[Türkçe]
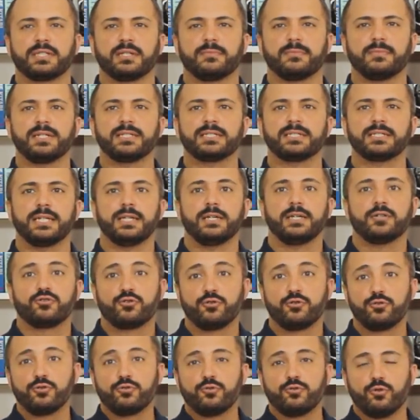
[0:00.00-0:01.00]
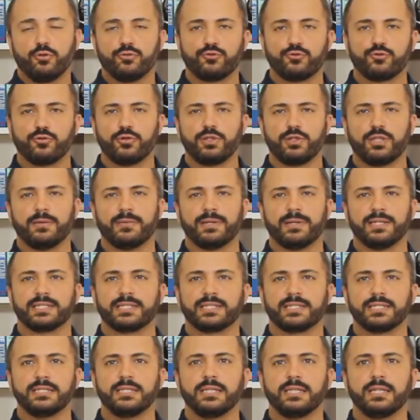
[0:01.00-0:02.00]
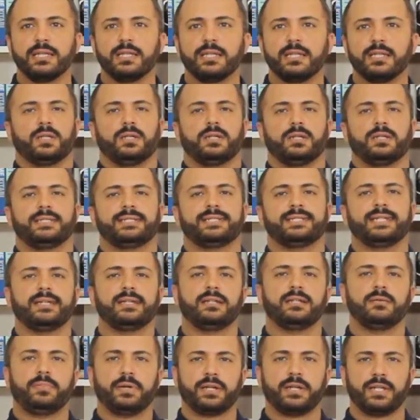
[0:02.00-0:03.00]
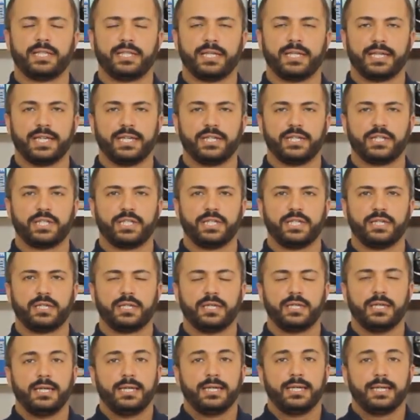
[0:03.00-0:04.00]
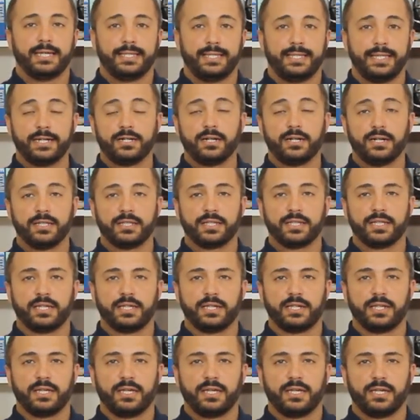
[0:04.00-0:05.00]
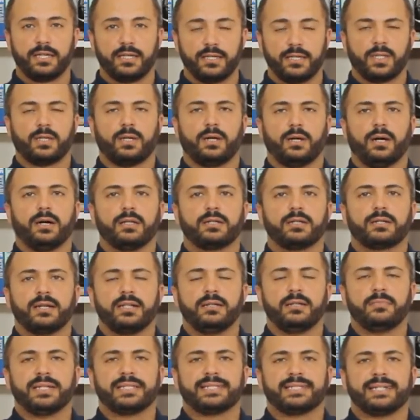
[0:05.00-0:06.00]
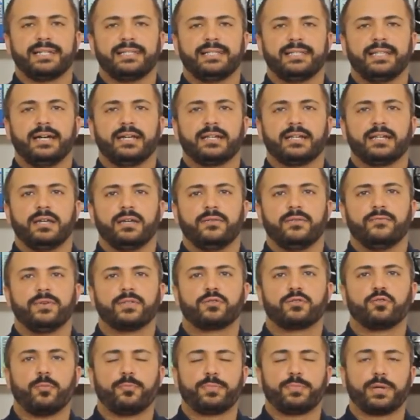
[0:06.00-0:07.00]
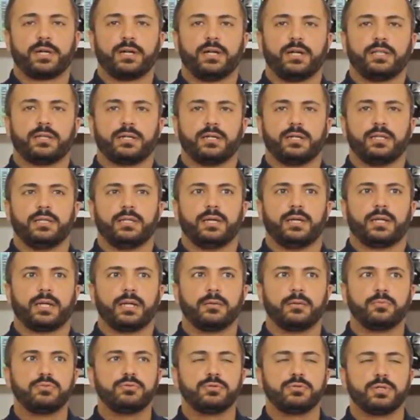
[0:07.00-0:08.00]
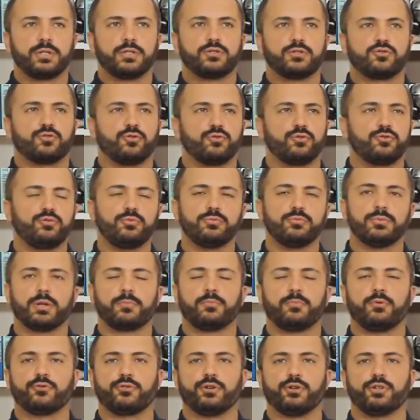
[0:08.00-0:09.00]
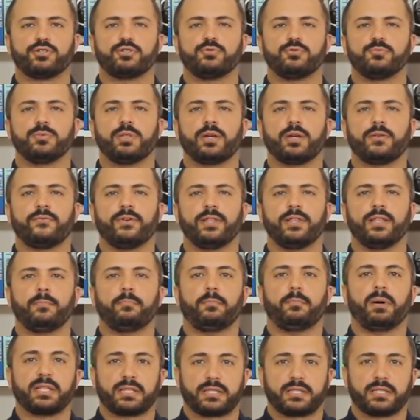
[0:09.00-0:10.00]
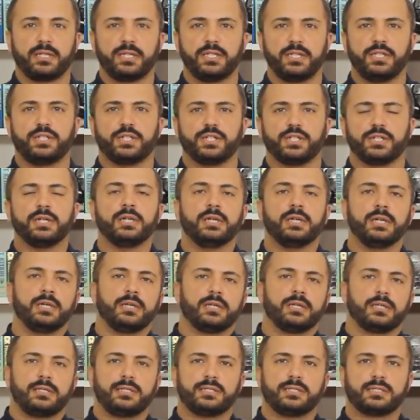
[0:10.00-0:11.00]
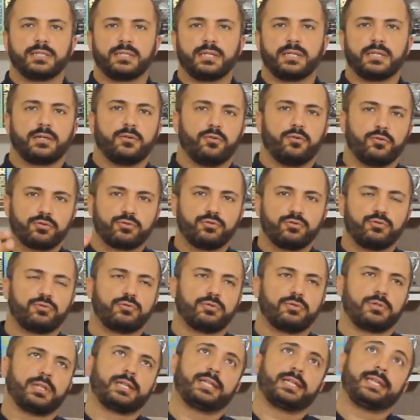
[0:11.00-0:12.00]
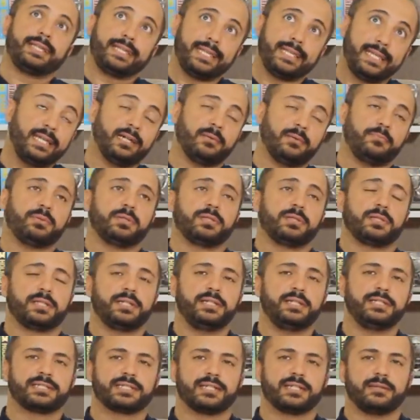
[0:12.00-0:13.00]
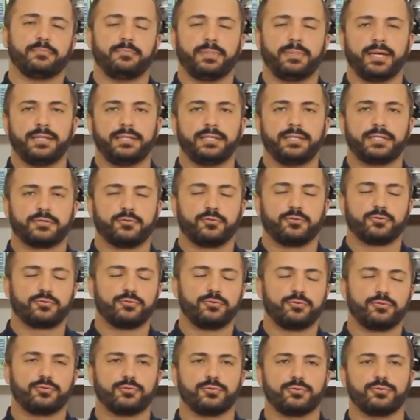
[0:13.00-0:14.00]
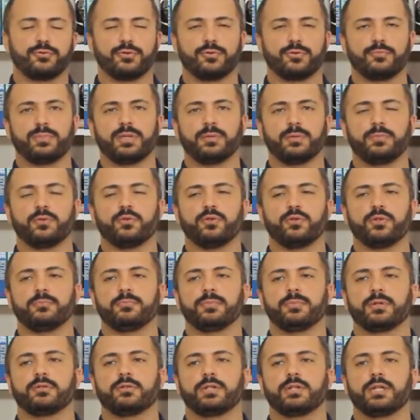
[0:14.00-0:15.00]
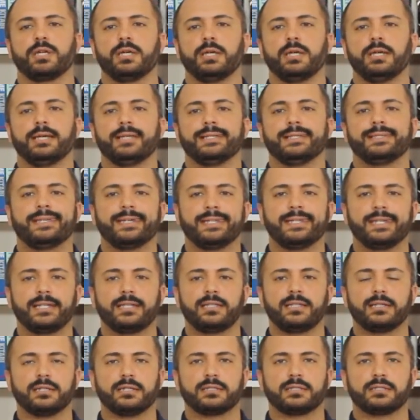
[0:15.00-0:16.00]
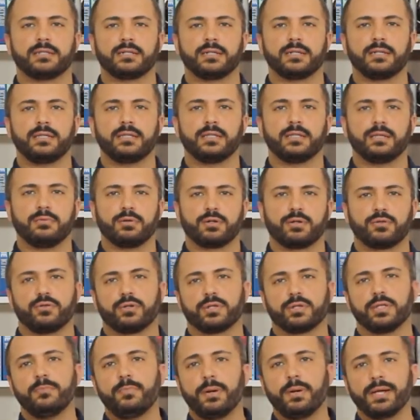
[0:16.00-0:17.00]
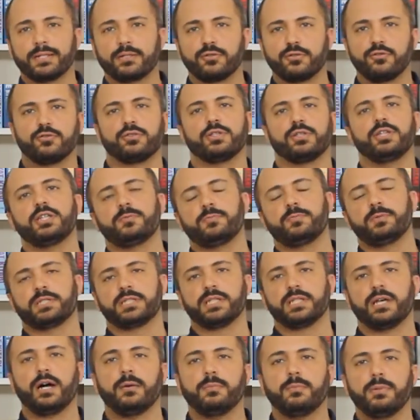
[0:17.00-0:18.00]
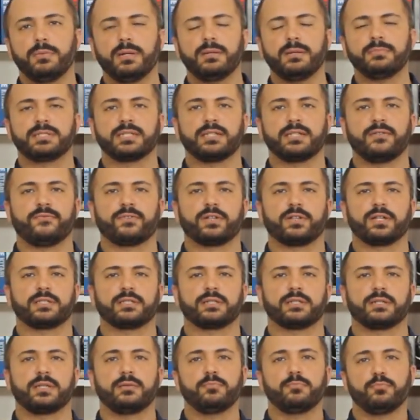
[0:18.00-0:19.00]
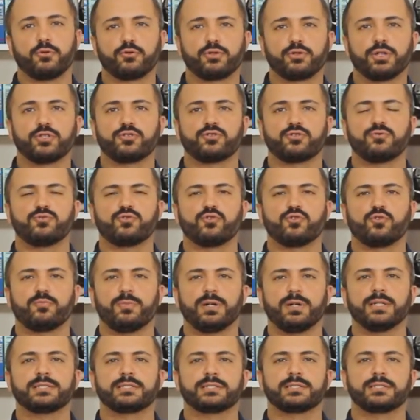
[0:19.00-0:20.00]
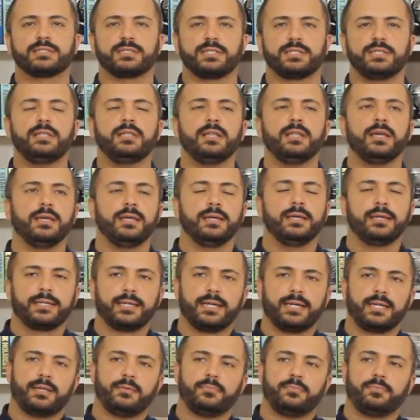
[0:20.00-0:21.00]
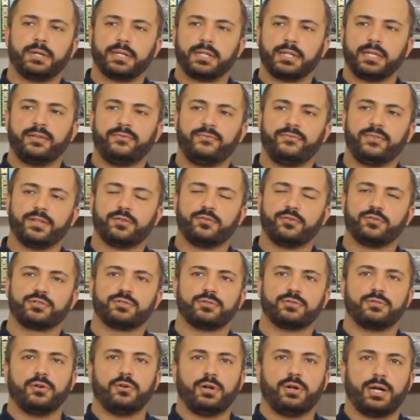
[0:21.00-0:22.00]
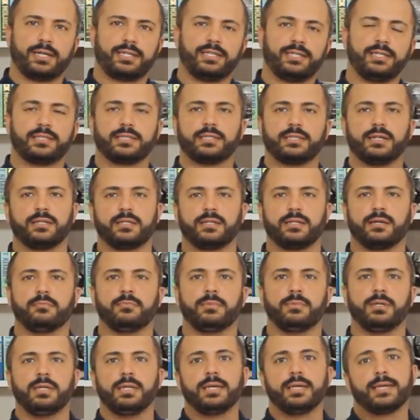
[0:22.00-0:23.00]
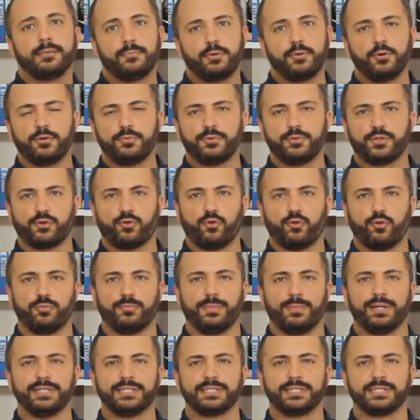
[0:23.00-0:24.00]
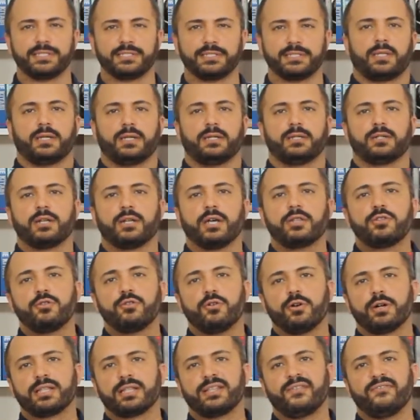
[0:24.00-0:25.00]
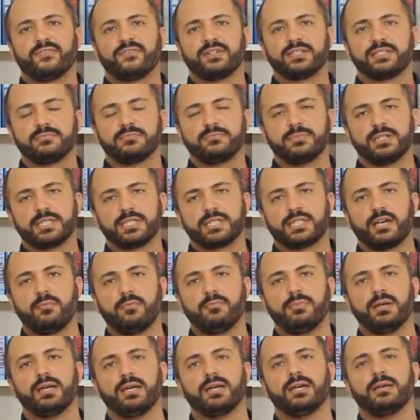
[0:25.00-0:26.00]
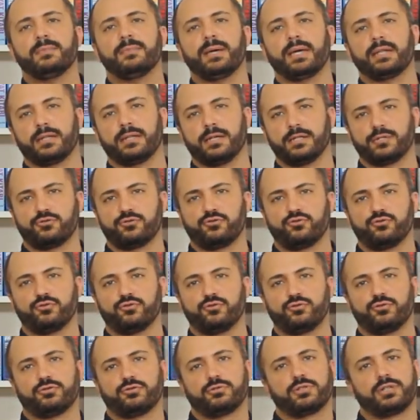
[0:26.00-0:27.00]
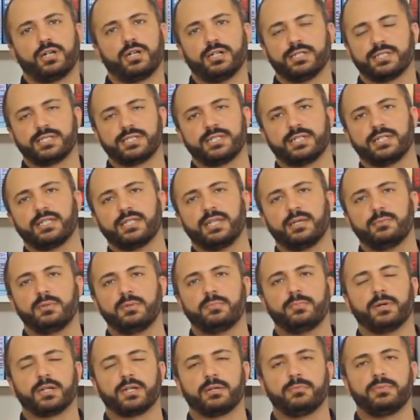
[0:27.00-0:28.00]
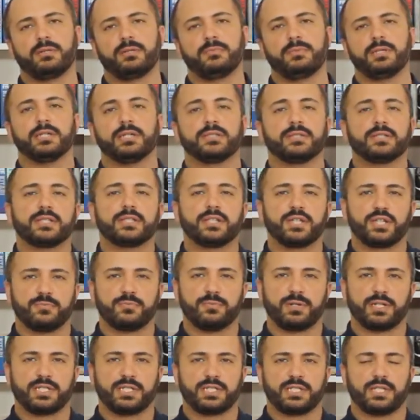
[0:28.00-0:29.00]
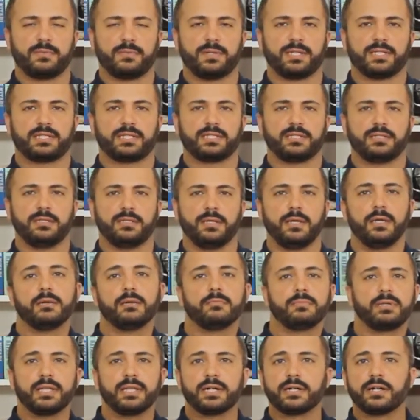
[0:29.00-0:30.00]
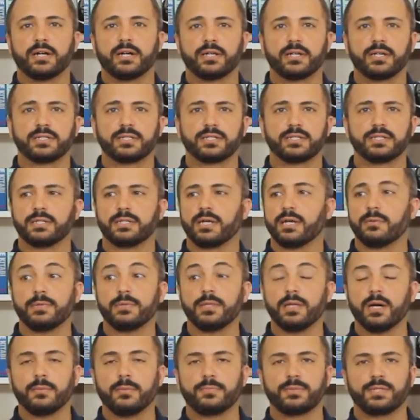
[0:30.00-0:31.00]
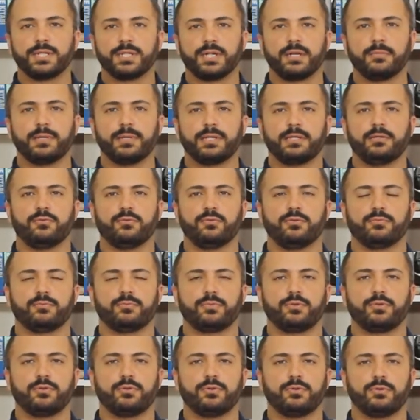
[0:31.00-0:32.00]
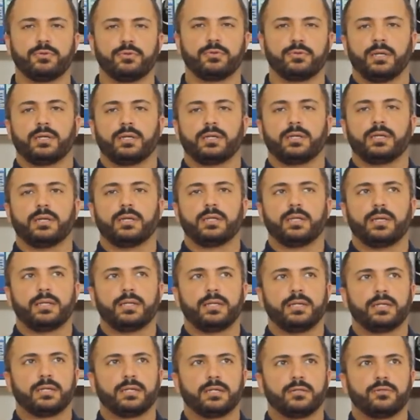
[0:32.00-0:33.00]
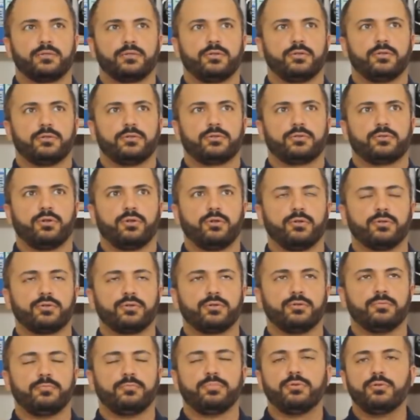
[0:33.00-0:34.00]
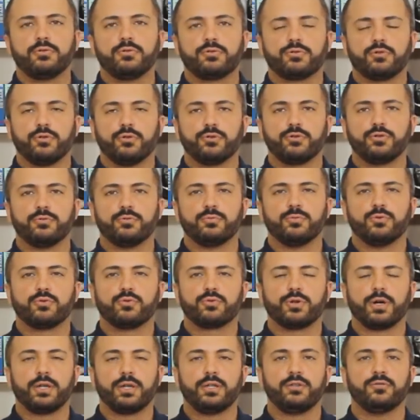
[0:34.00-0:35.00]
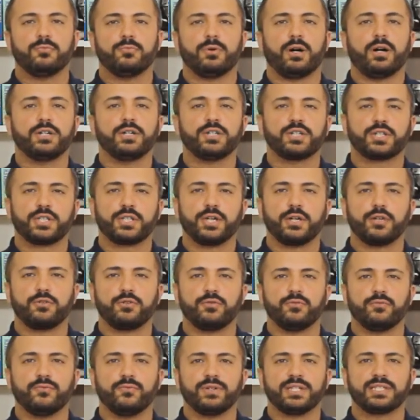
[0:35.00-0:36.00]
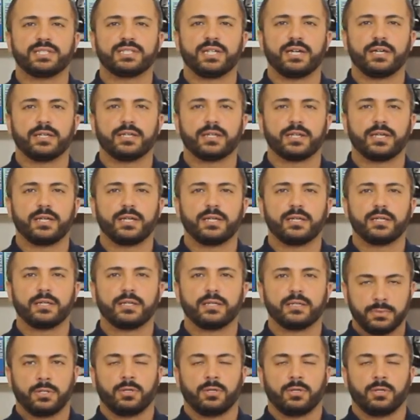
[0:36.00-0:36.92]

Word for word: istemez. Çünkü kontrol edemezsin. Zehirli parayı da geçtik. E, ne kaldı geriye? Alkali metaller ve toprak alkaliler. E bunlar da sodyumlar, potasyumlar falan patlayıcı lisedeki ortaokuldaki ki yapıldıysa ben lise ortaokul diyorum benim dönemime göre deneyleri hatırlayın laboratuvarda patlıyordu hiçbir ise hababam sınıfını hatırlayın potasyum çok mantıklı değil yani parayı veriyorsun oh gitti adam e böyle bir şey olmaz radyoaktif kısımları tamamen atıyoruz kanser eden bir para birimini yanında taşımak istemezsin bir de kararsız abi ne yapacağı belli olmuyor geriye ne kalıyor toryum plütonyum uranyum anştanyum vesaire